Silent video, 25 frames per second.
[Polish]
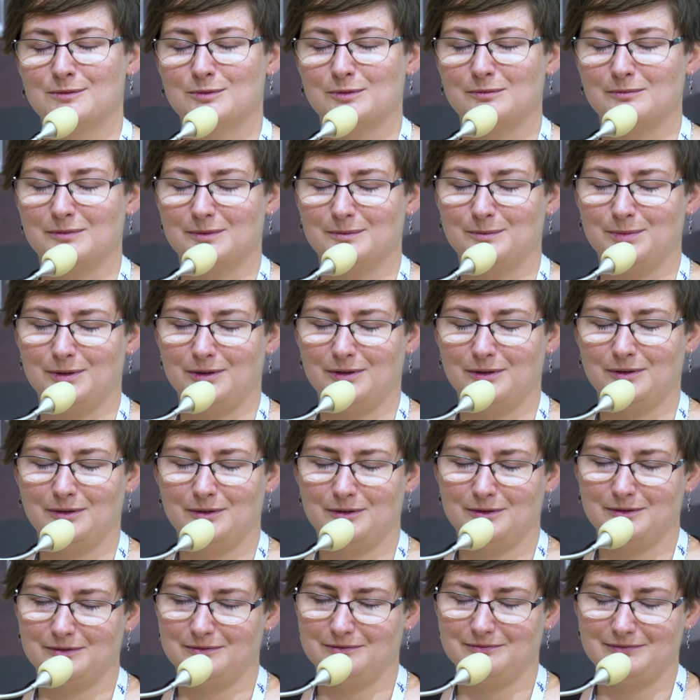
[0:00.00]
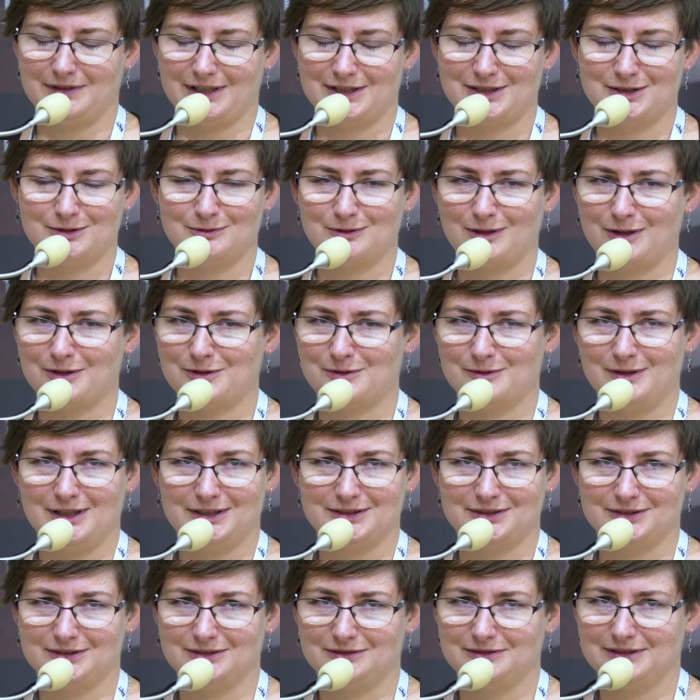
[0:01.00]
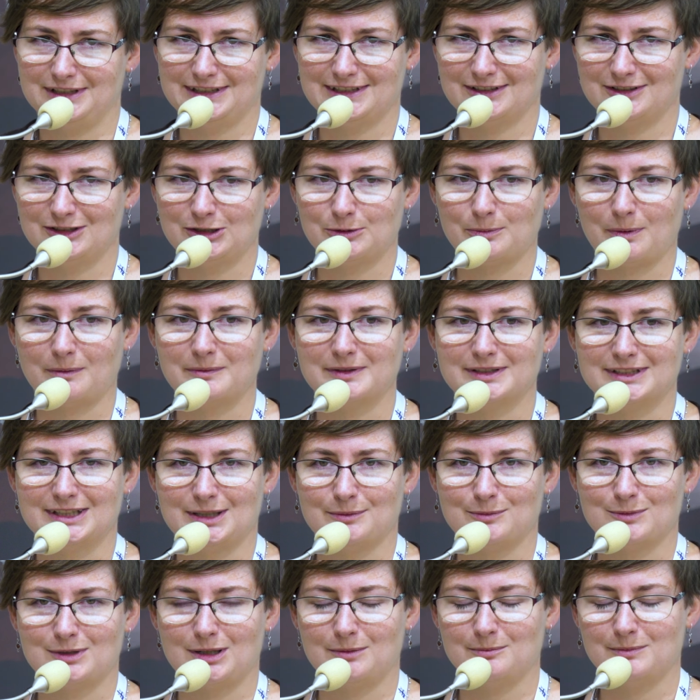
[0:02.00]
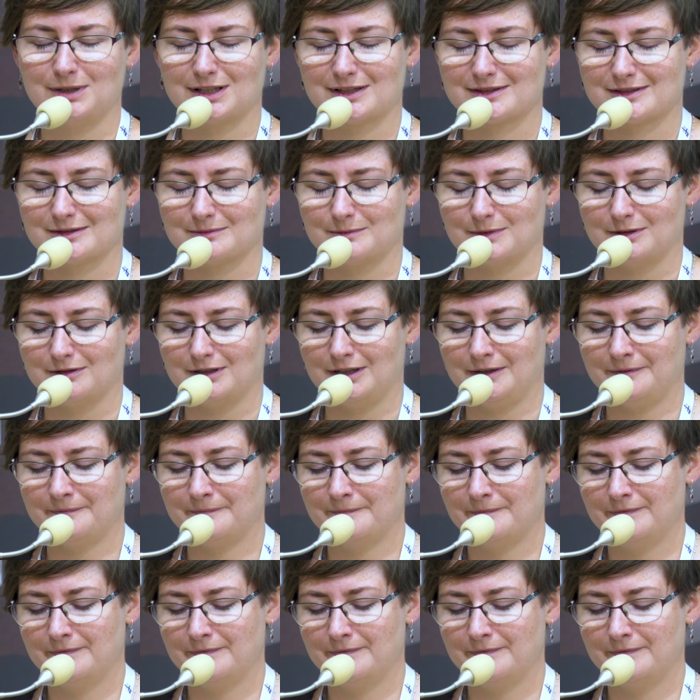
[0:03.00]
bo jak się urodziła, to ja tego nie pamiętam, byłam bardzo mała.